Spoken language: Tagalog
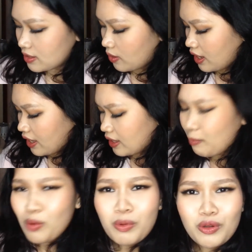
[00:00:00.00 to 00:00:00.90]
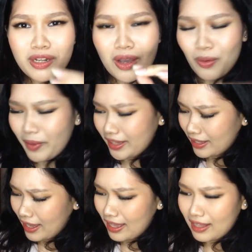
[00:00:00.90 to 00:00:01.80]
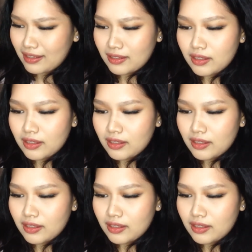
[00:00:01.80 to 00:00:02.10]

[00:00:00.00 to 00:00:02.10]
So again, nabubulol ako. Wait nga.